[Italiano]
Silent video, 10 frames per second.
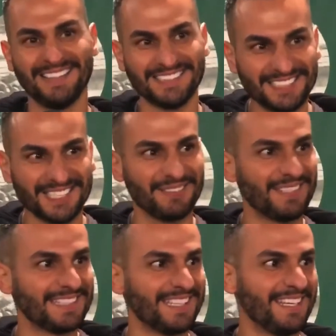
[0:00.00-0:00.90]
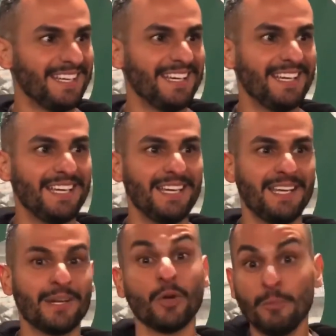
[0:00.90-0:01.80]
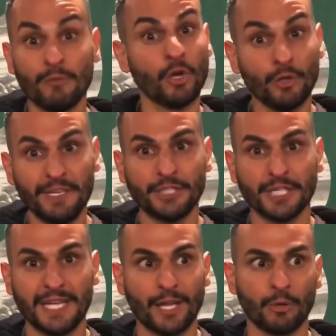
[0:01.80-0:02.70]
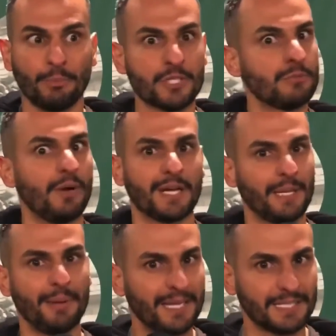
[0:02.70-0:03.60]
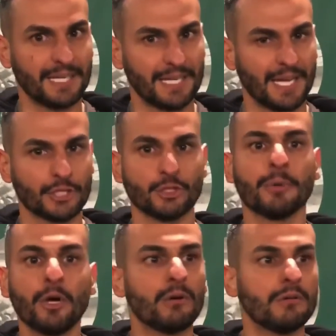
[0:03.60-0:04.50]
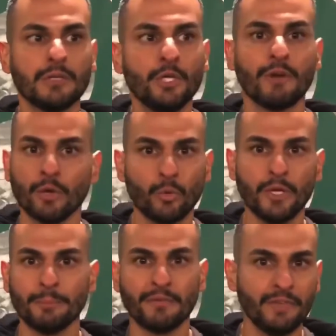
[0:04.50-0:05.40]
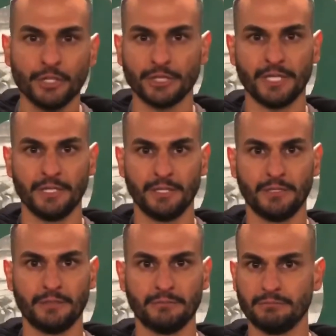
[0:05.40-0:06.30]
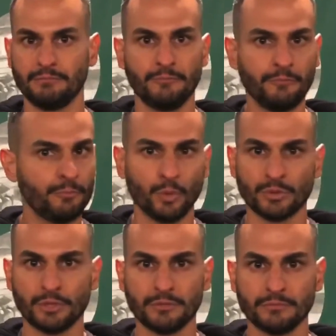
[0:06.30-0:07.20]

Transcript: sinceramente. E con il mio voglio vincere, chiaro, poi si può anche perdere nel calcio, però io vengo qui per vincere. Punto.